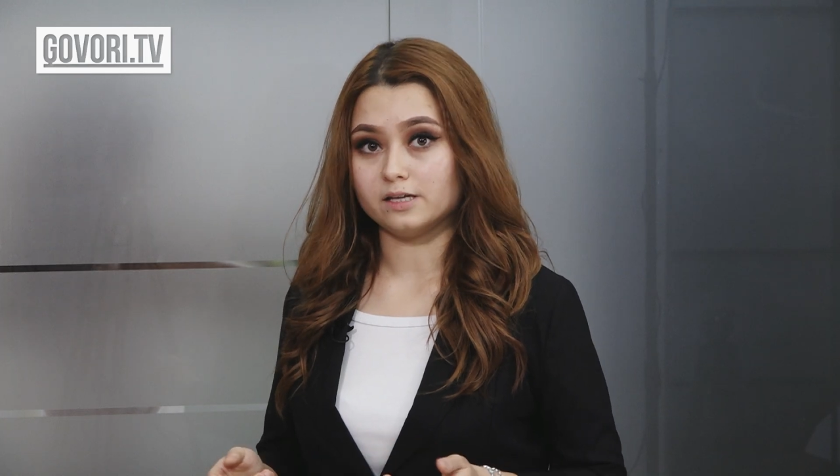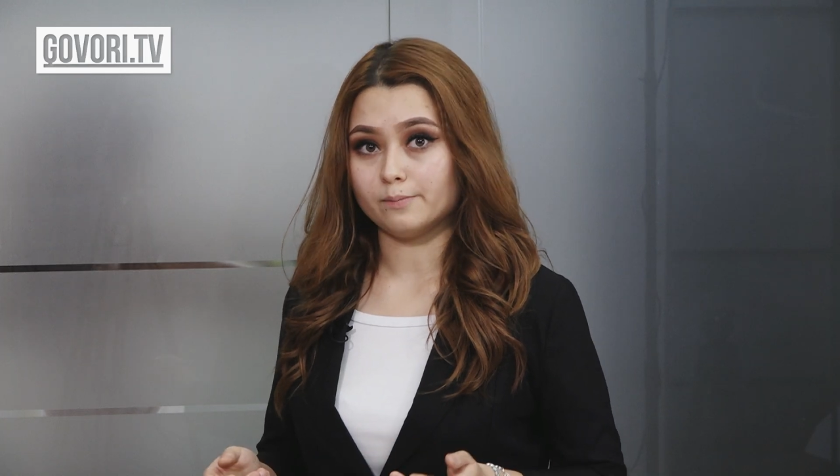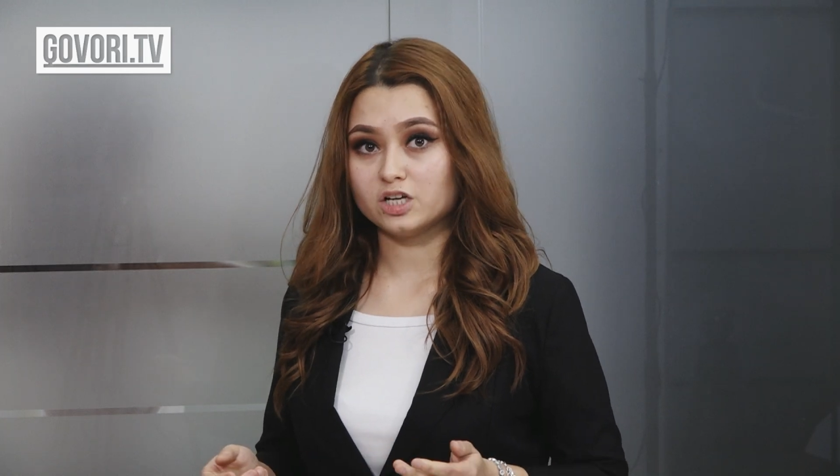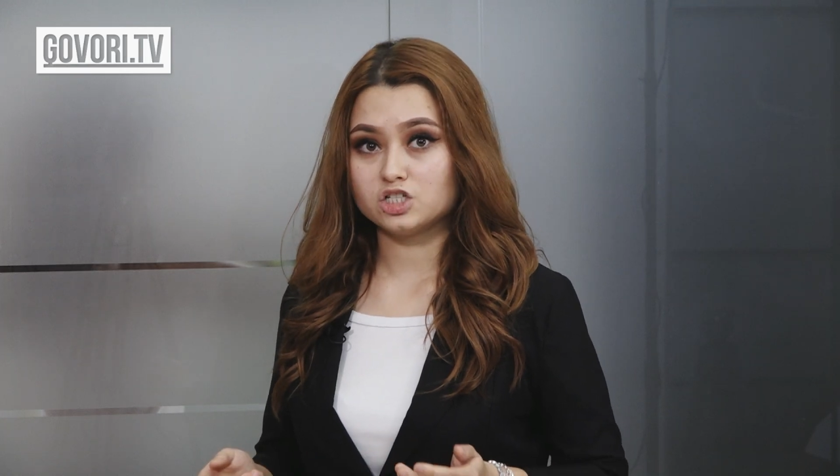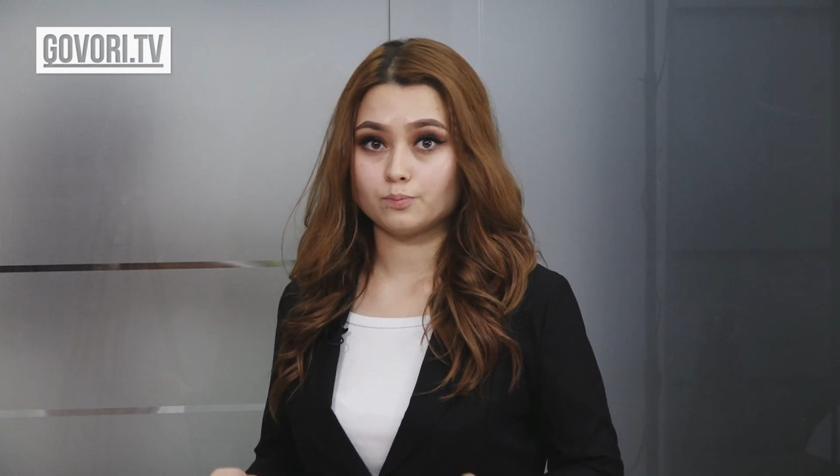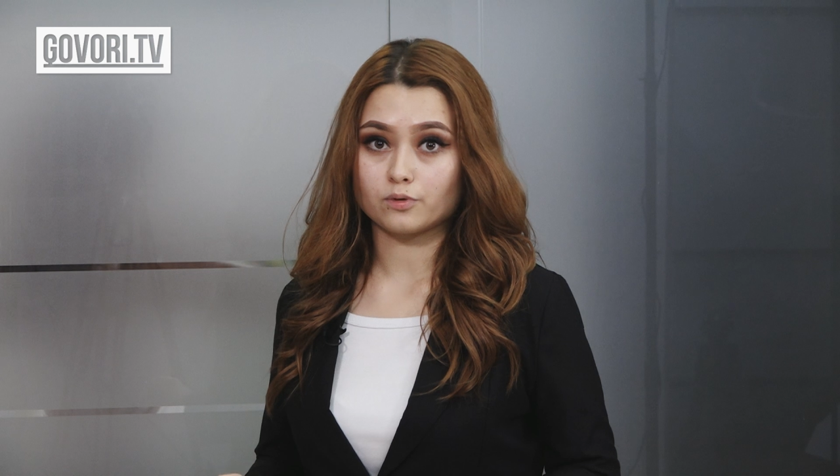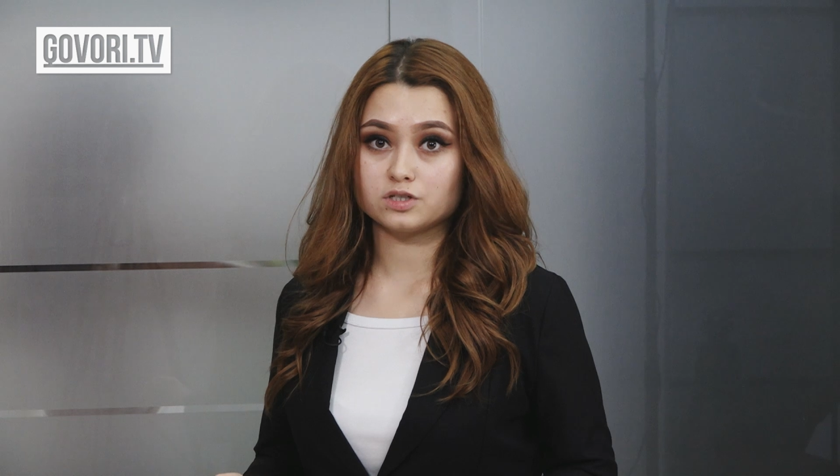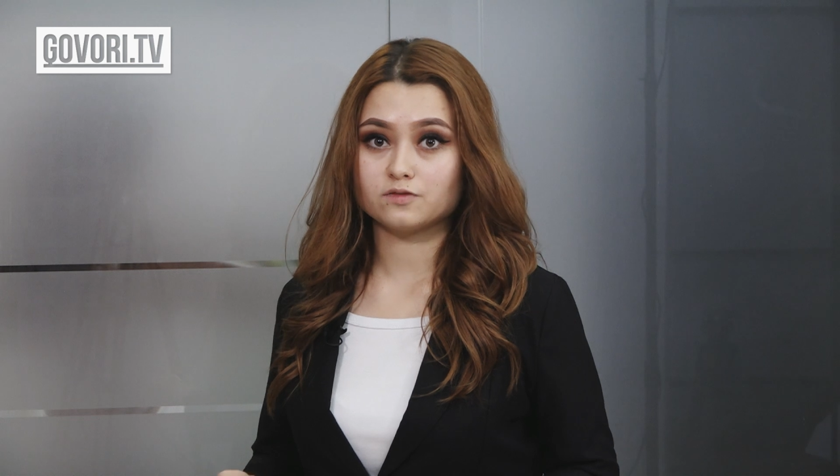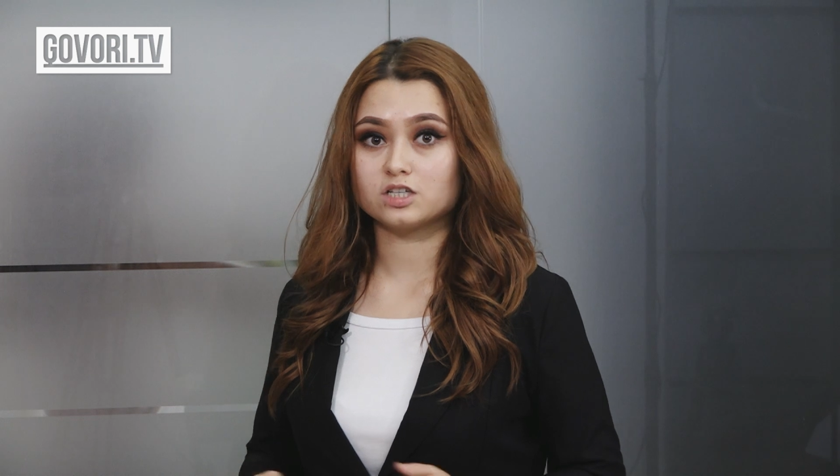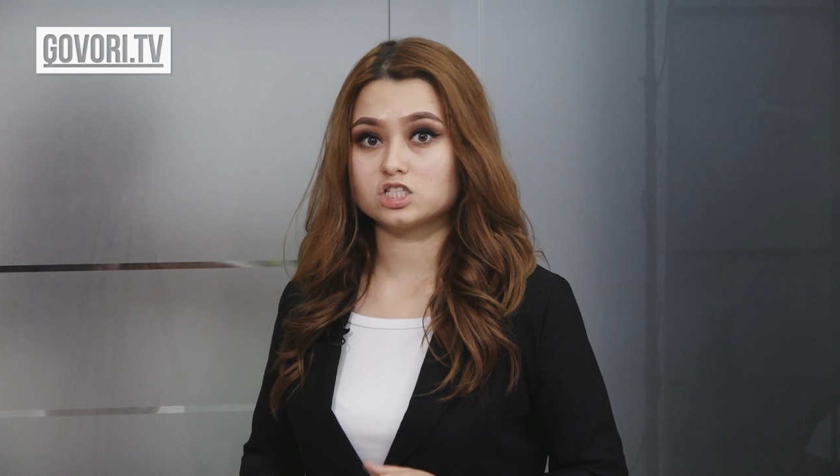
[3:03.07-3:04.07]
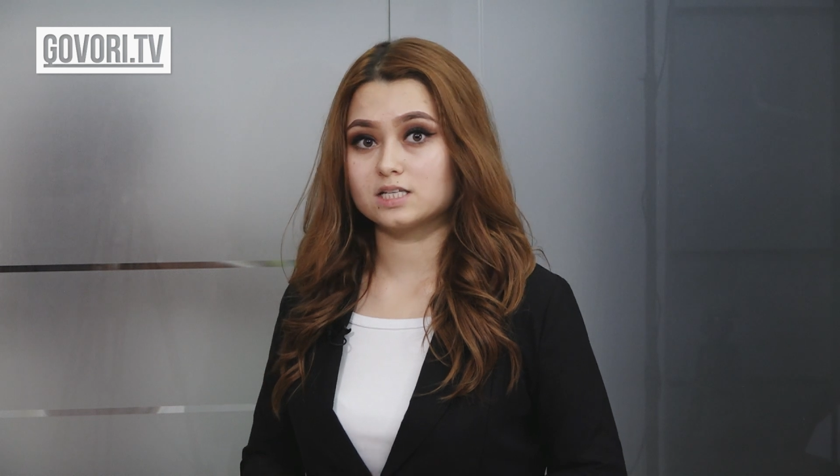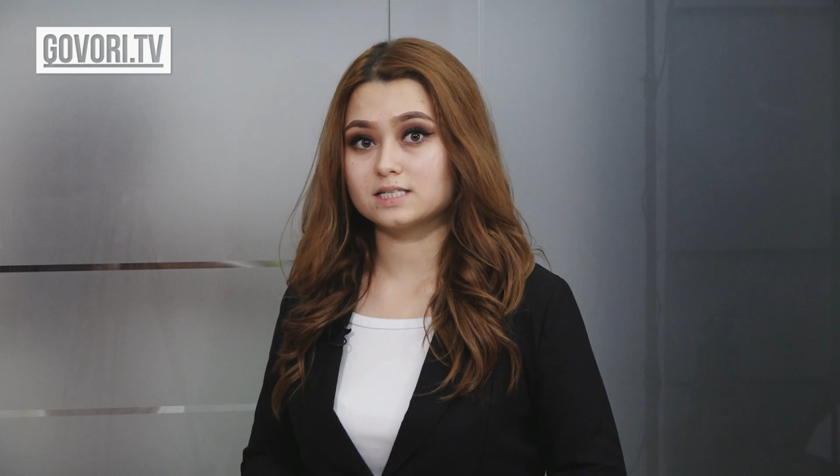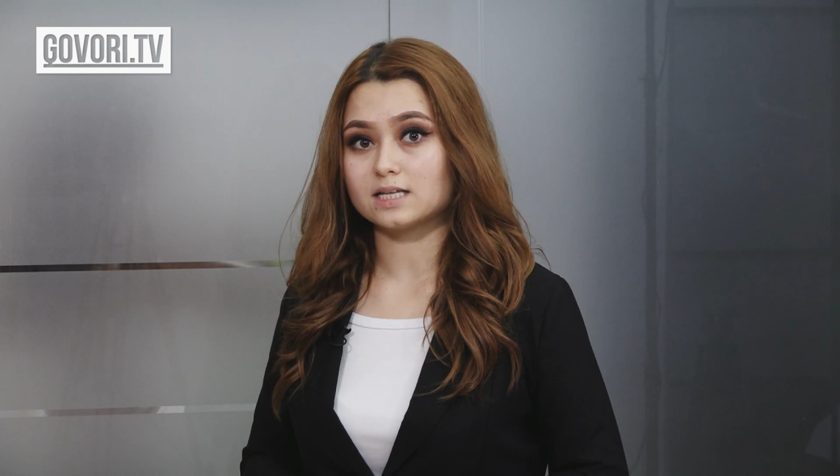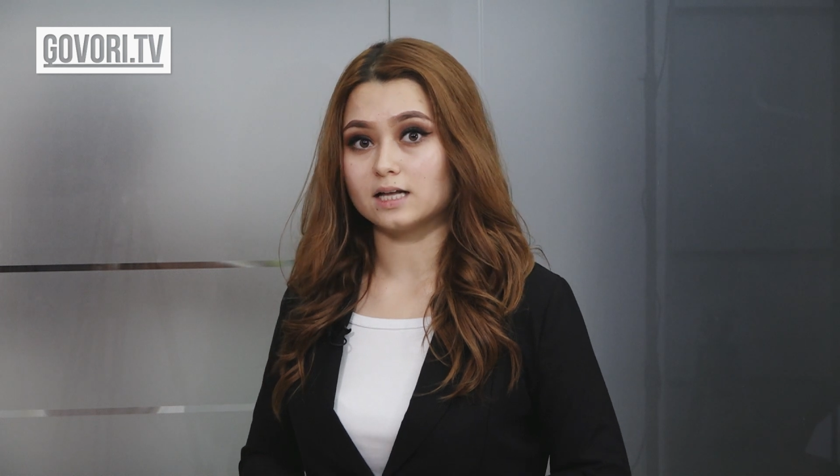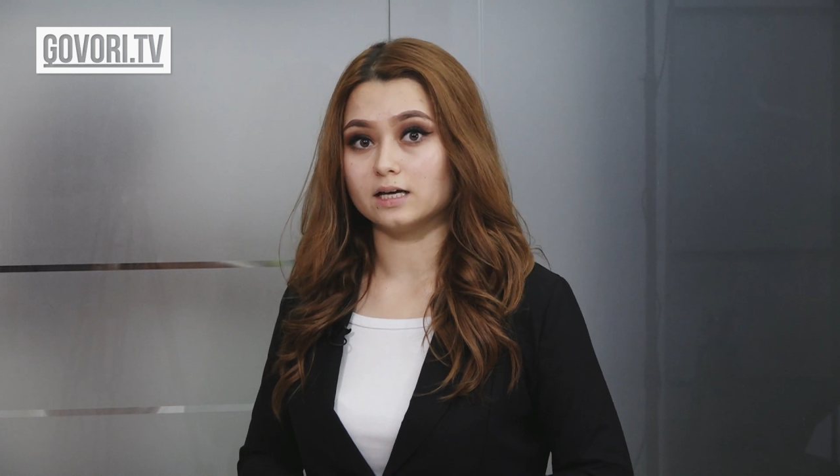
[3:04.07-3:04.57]
матч против
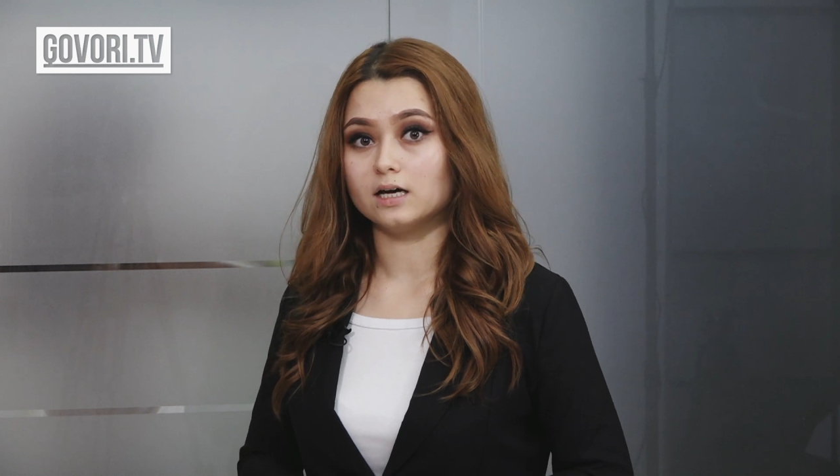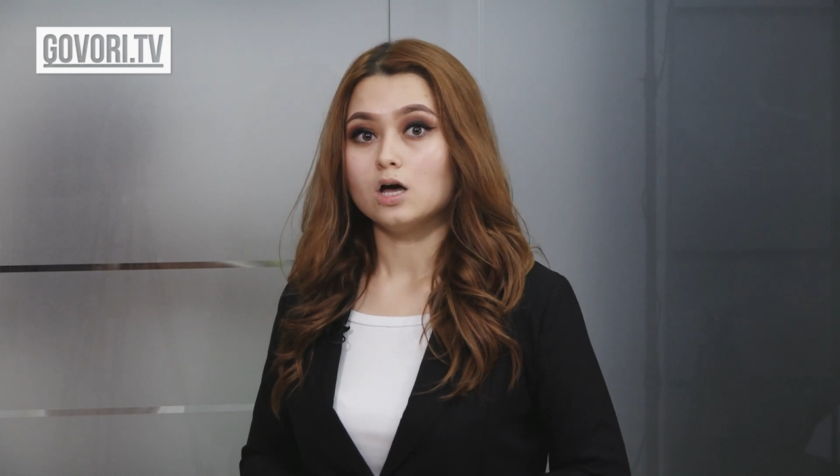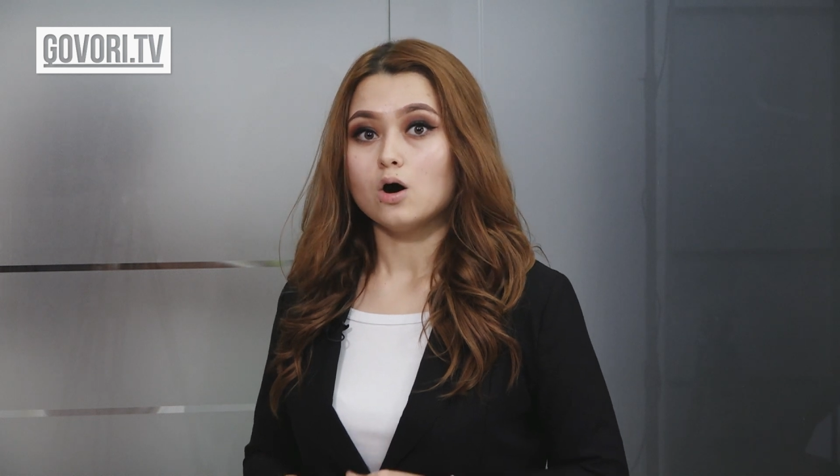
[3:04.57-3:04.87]
Таджикистана.